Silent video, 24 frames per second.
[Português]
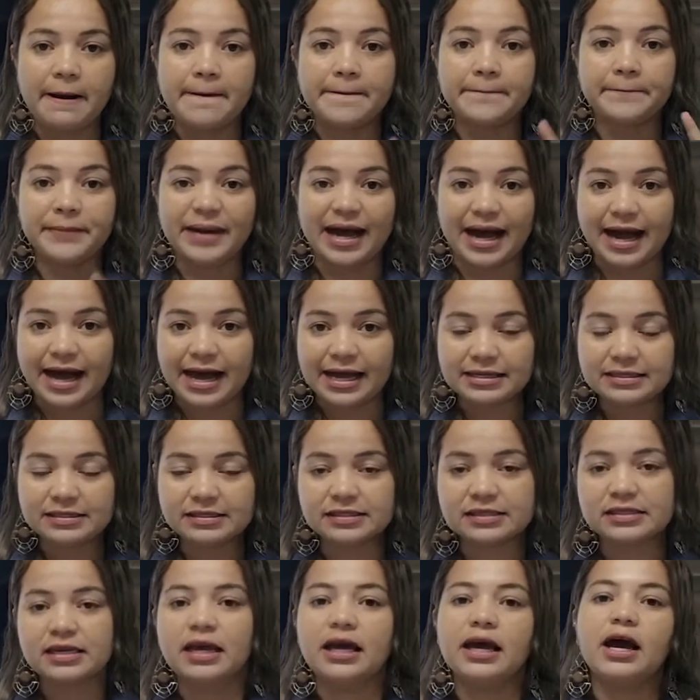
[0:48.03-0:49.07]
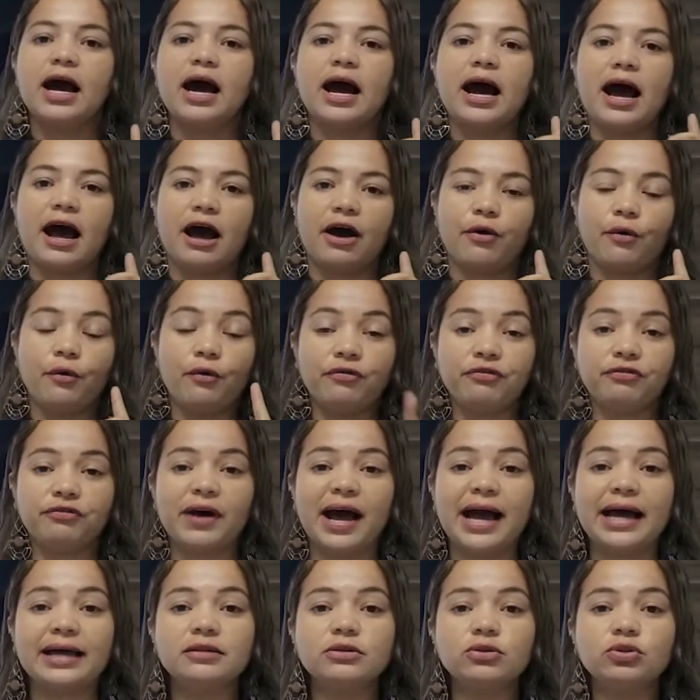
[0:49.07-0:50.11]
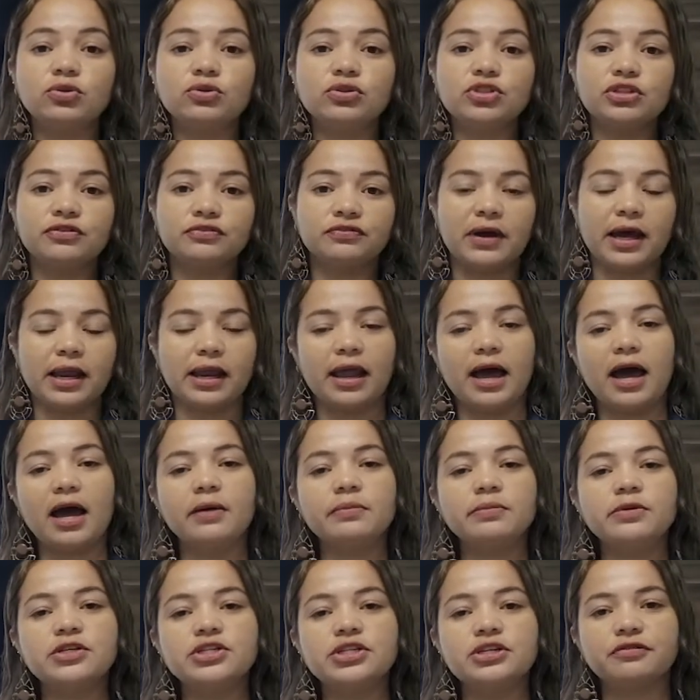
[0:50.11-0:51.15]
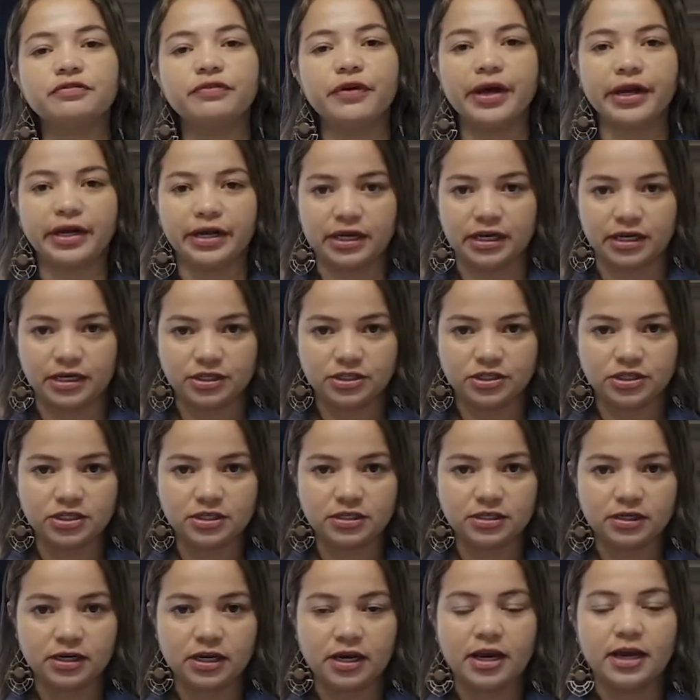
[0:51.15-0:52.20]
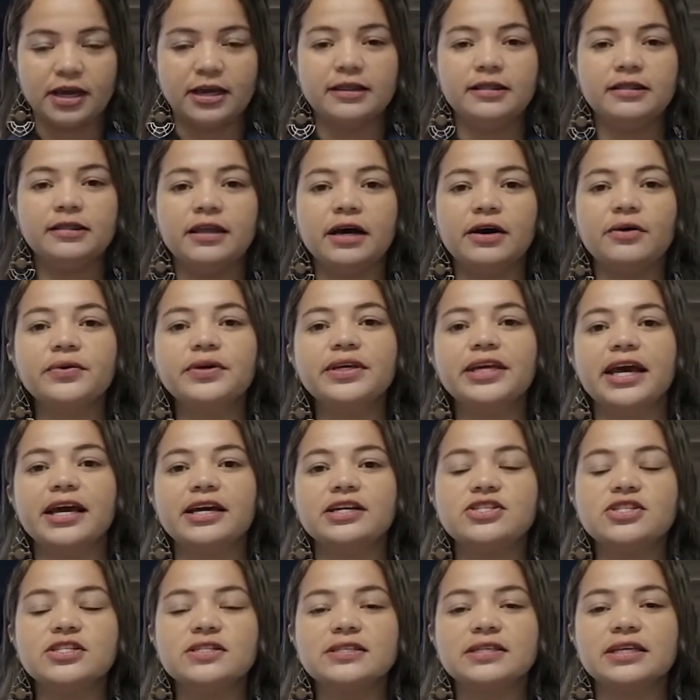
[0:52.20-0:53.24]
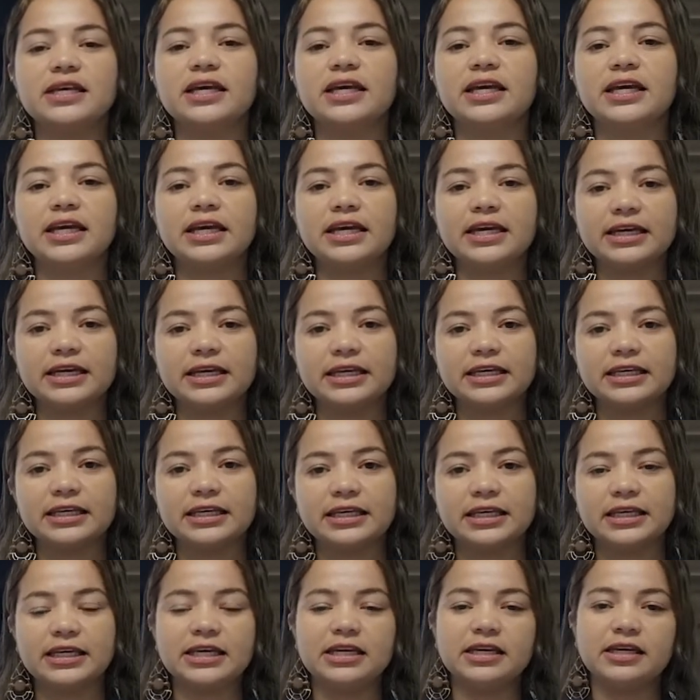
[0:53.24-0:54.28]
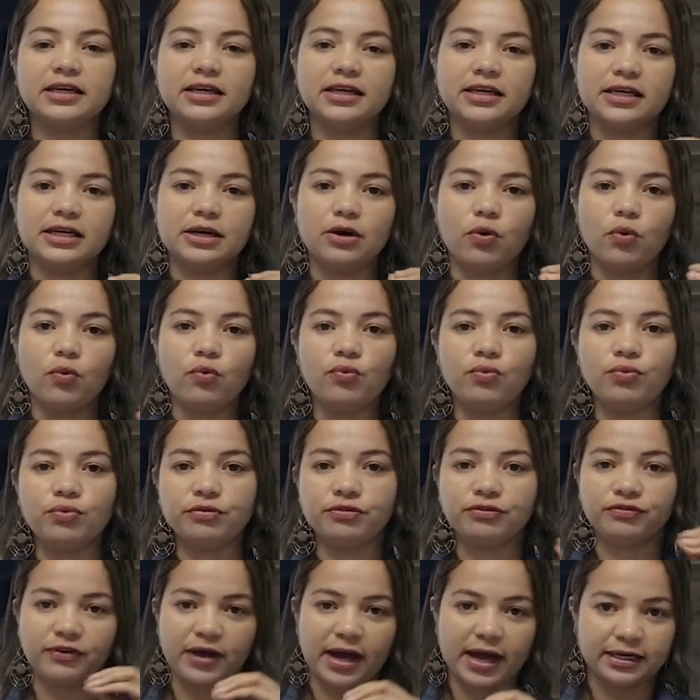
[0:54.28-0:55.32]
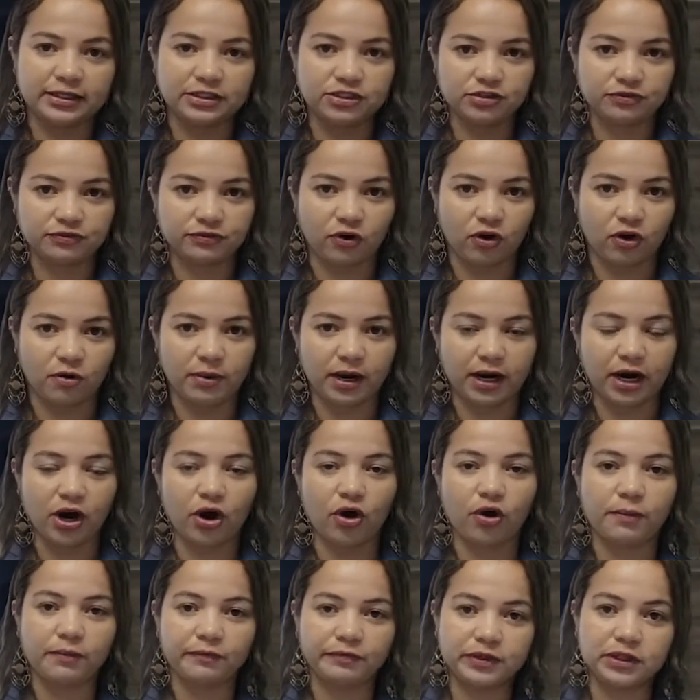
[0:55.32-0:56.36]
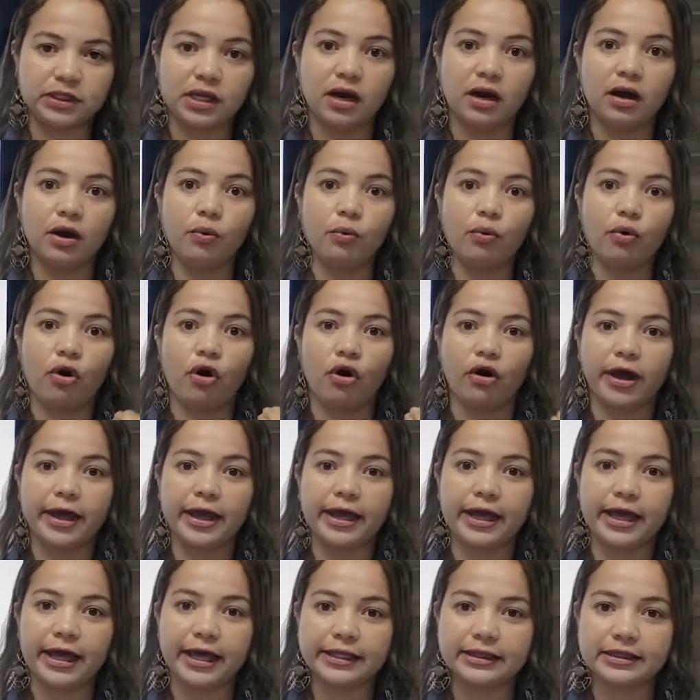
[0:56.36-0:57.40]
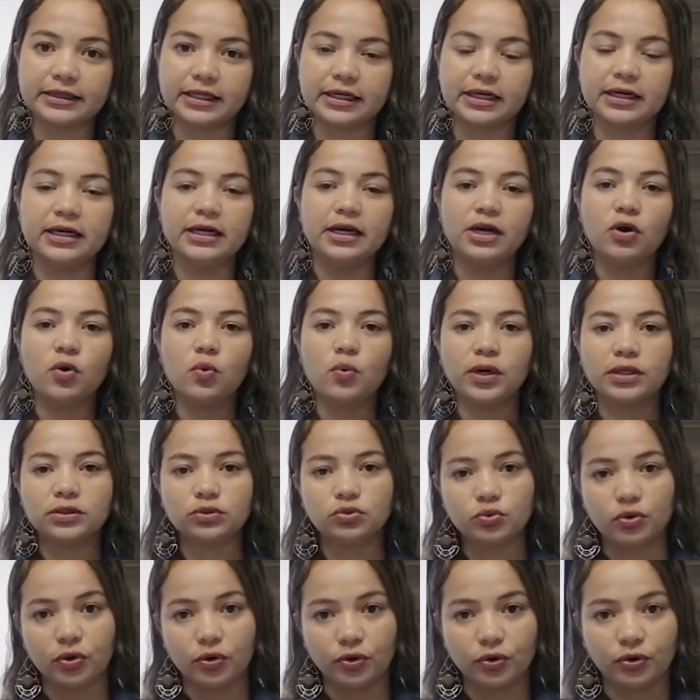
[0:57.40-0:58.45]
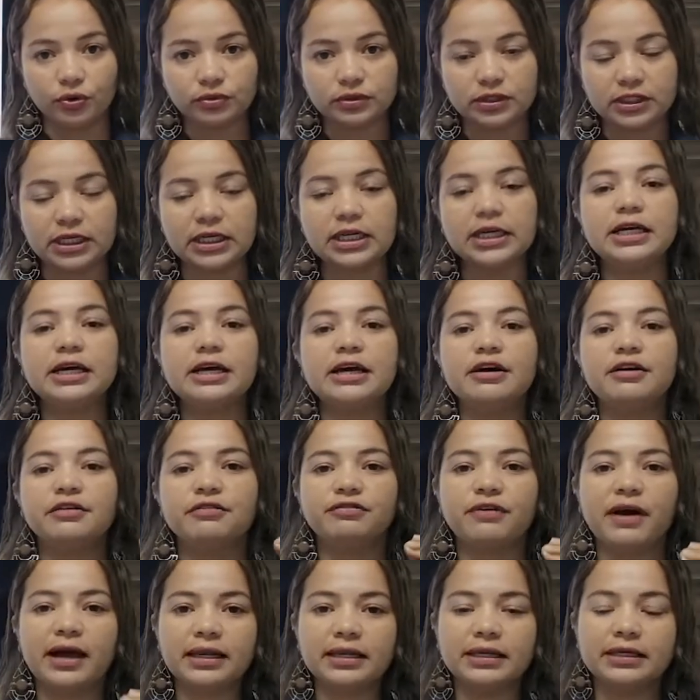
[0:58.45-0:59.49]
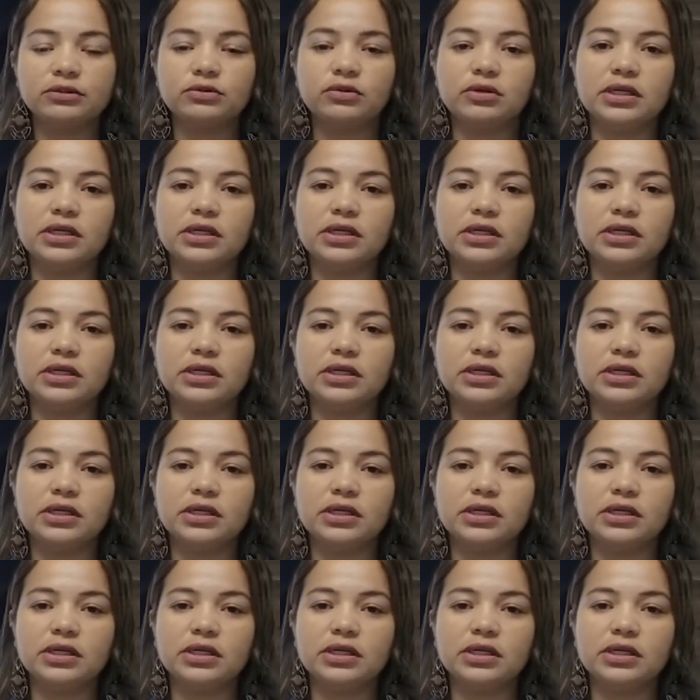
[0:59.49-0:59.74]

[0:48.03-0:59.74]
Mas a, o fato de falarmos diferente não quer dizer que um fale de forma tão correta quanto outra, falando